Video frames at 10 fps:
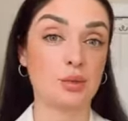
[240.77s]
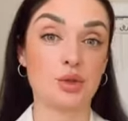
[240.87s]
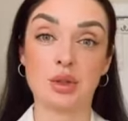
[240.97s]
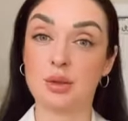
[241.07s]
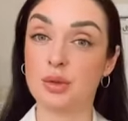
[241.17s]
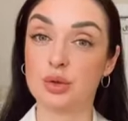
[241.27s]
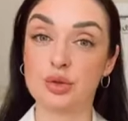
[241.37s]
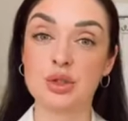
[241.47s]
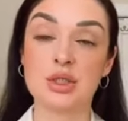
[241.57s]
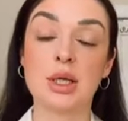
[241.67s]
потому что они говорят,
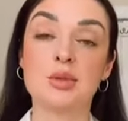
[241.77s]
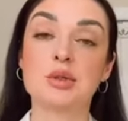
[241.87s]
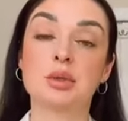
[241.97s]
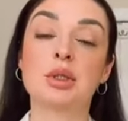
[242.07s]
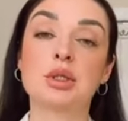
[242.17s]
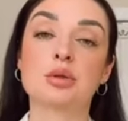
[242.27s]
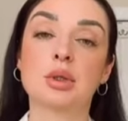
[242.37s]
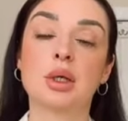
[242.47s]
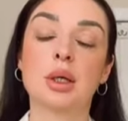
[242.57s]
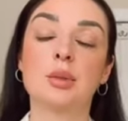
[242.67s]
мы точно знаем, сегодня нас
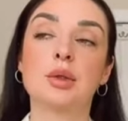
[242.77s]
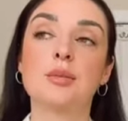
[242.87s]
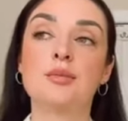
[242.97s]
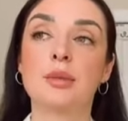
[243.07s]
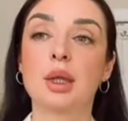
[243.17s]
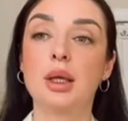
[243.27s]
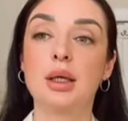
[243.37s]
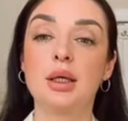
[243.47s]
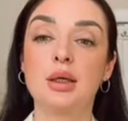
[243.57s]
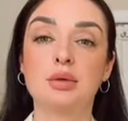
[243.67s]
кто-то ограбит.
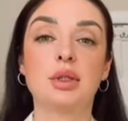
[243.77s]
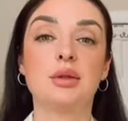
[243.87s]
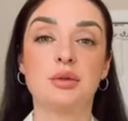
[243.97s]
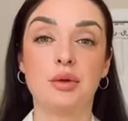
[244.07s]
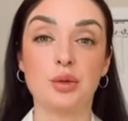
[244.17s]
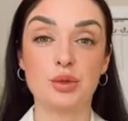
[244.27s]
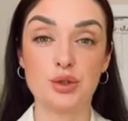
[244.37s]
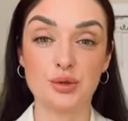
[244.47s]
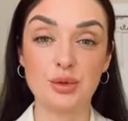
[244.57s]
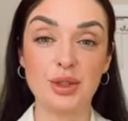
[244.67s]
И вот они
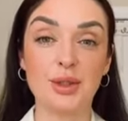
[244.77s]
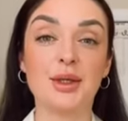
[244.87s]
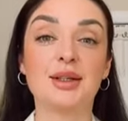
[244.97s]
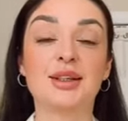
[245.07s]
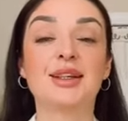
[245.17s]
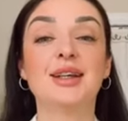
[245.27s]
вдвоем дежурили,